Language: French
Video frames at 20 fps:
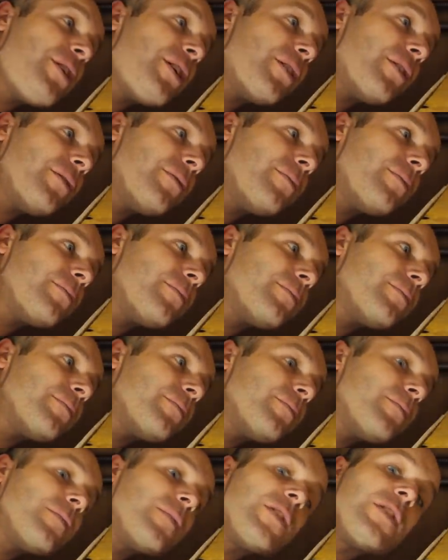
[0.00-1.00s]
bien. Hein.
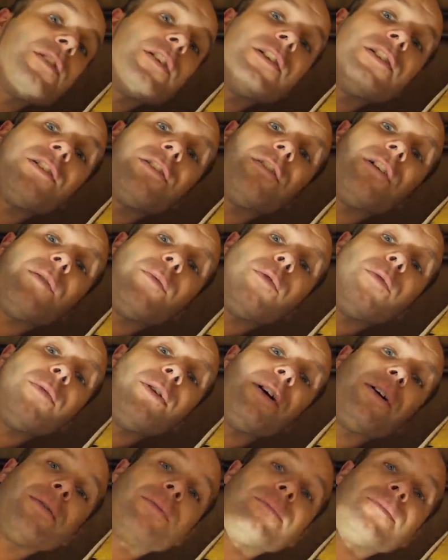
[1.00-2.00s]
Ça tient vraiment
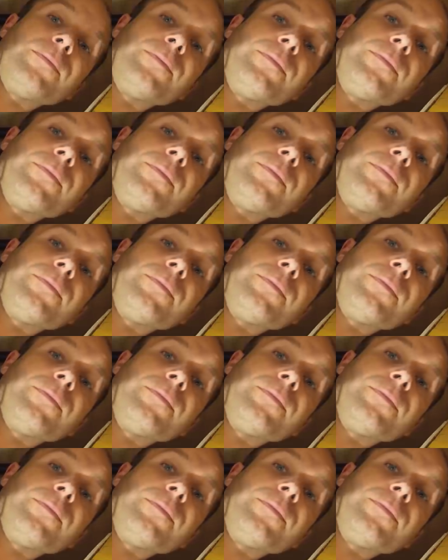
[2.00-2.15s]
bien.